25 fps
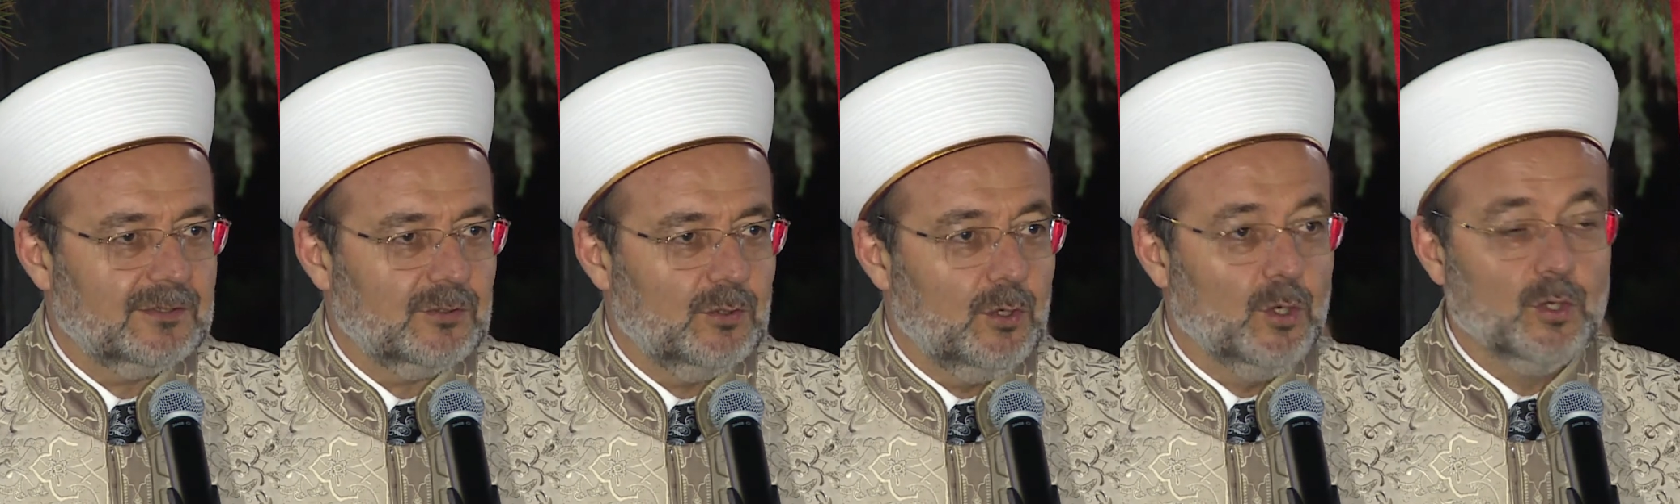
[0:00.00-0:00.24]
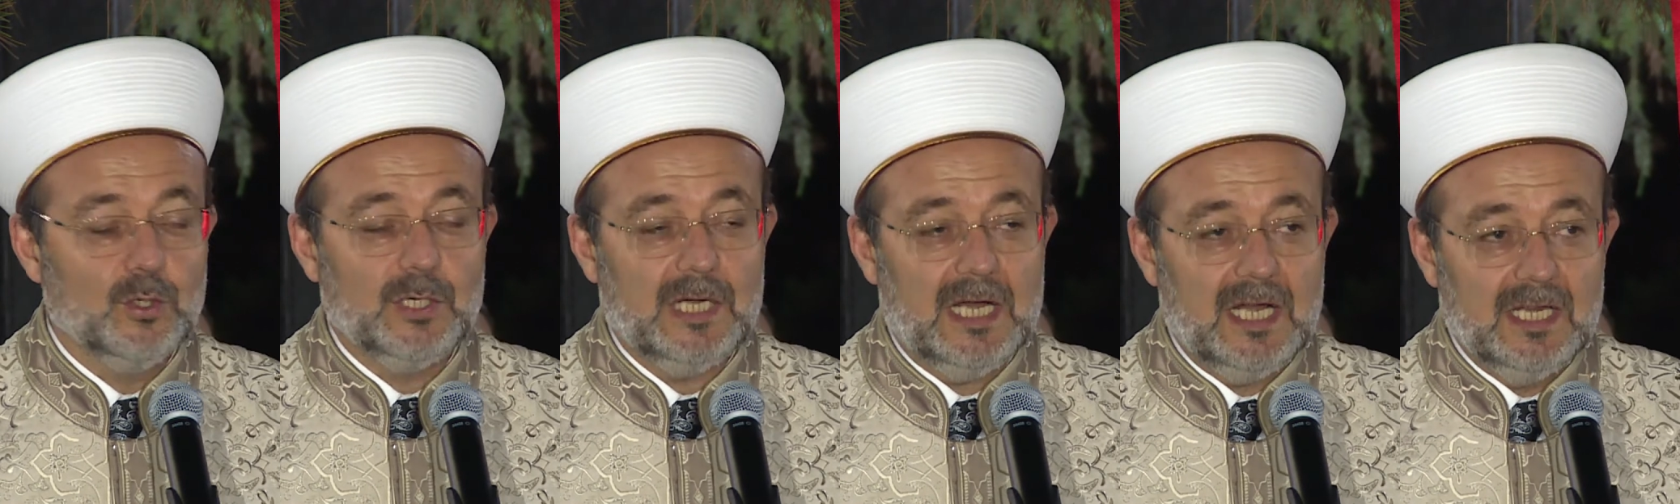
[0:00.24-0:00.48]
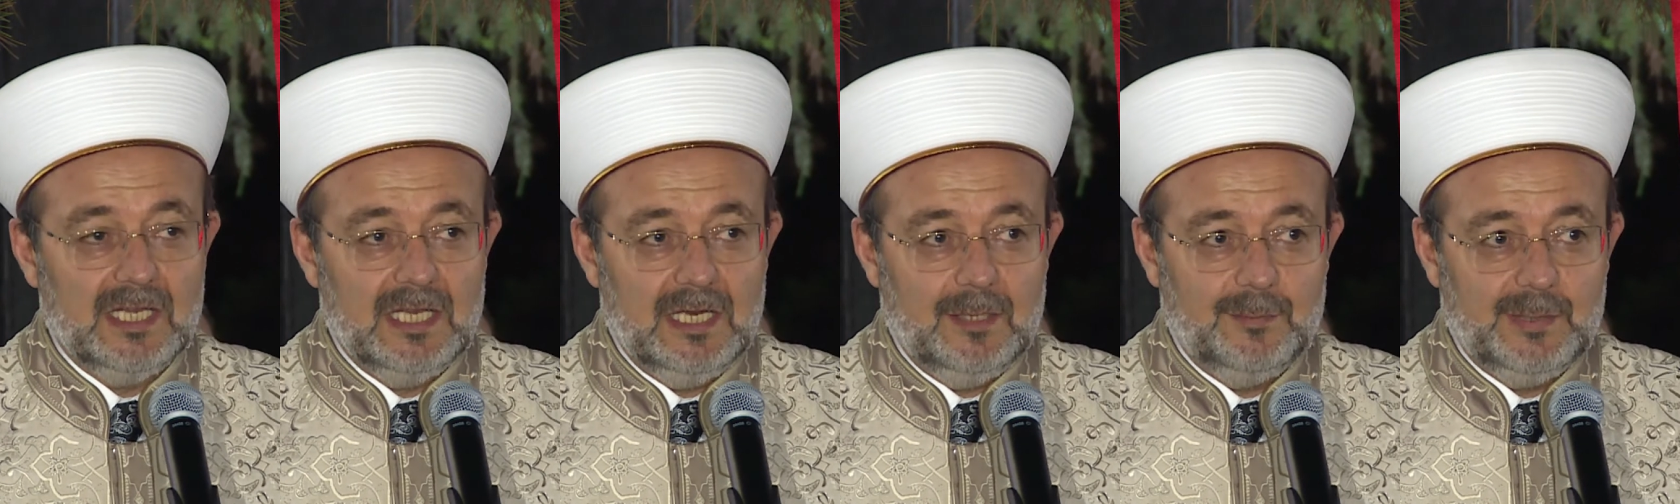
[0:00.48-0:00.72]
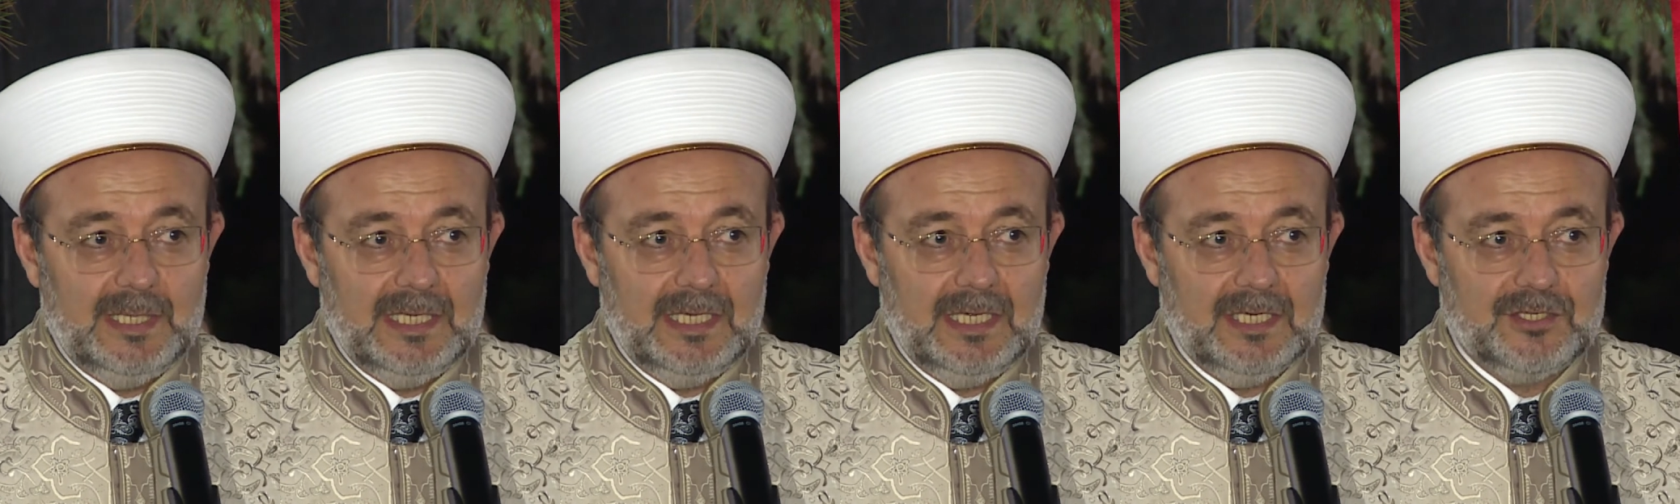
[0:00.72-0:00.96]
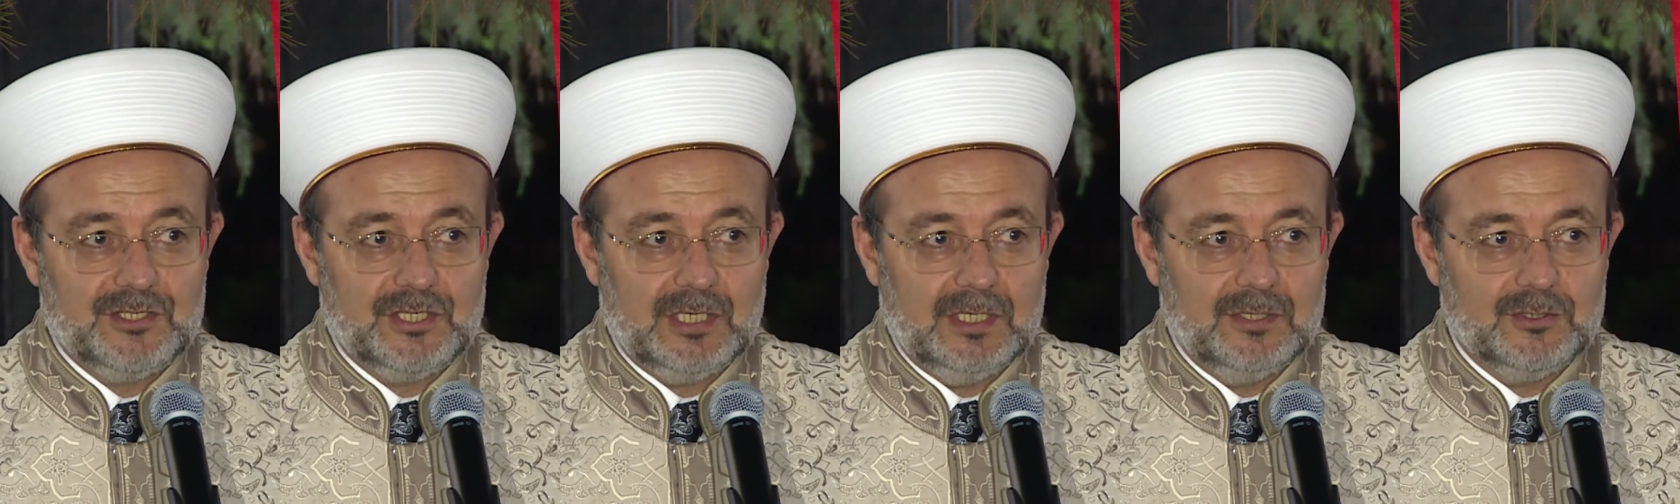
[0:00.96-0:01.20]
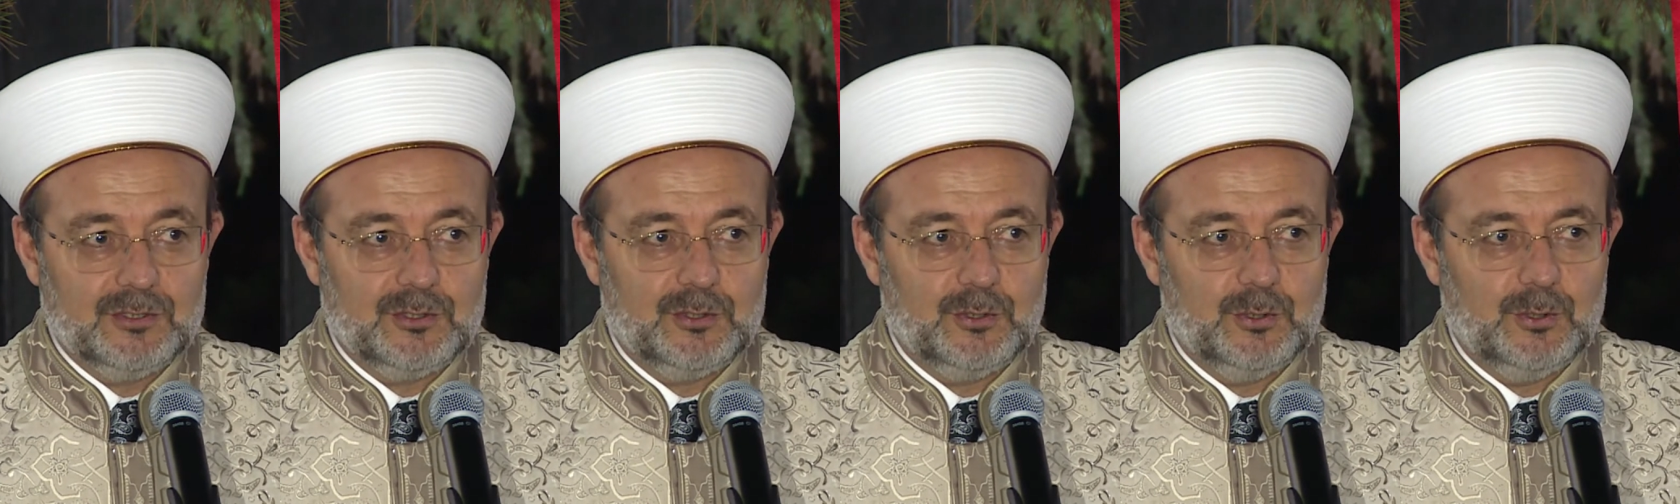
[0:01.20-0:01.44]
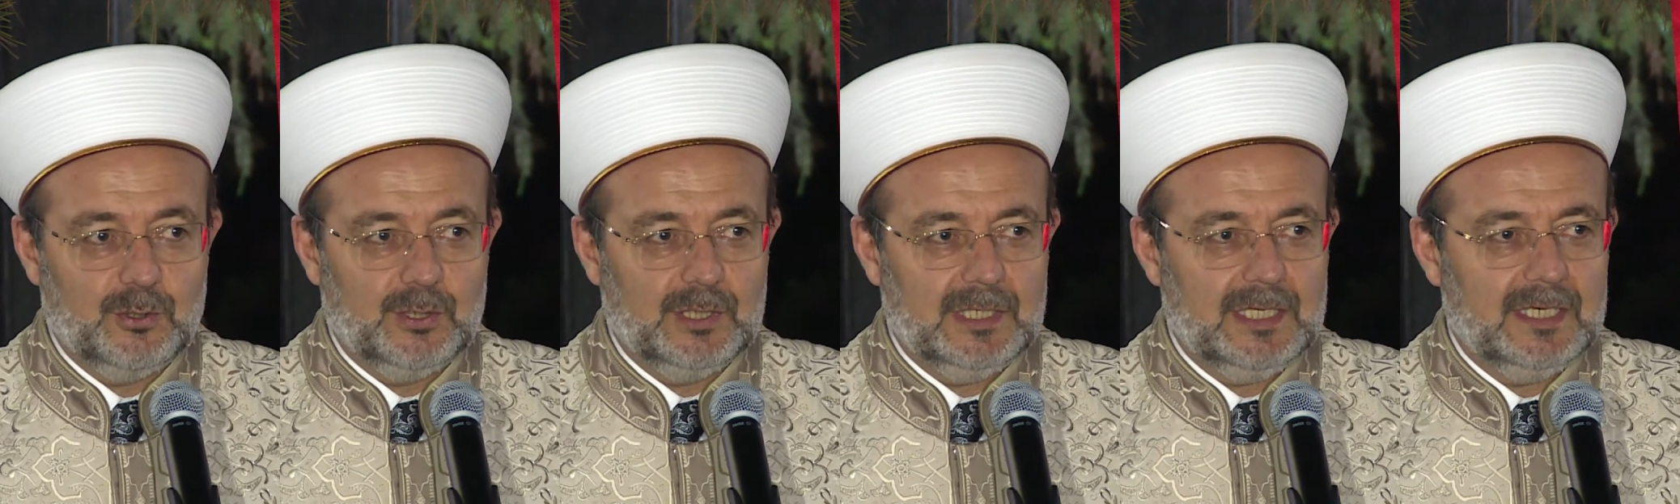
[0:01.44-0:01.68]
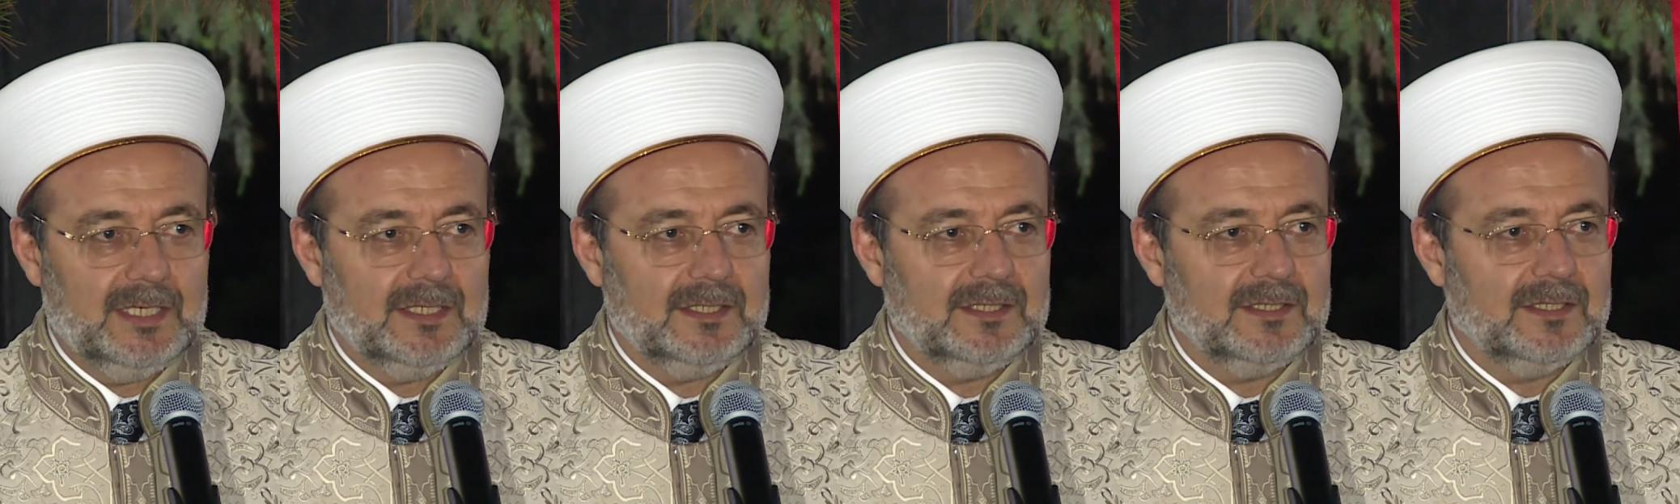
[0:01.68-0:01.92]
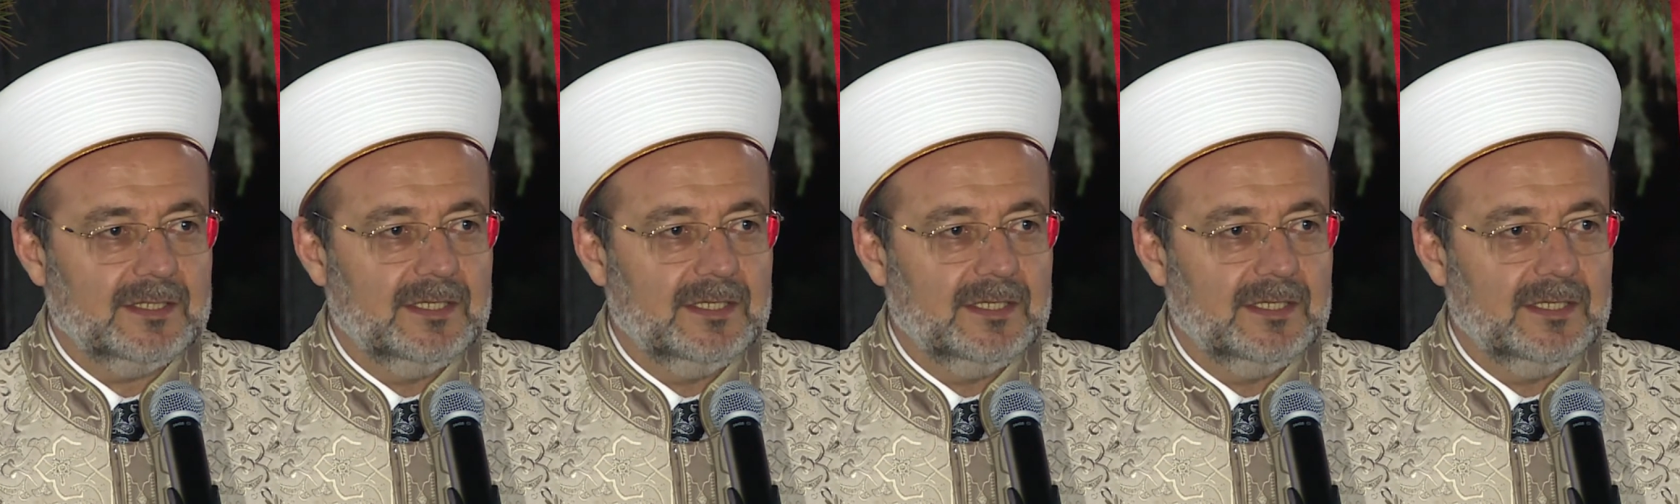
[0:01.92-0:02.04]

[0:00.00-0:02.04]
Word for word: Onu anlamaya çalışıyorlar.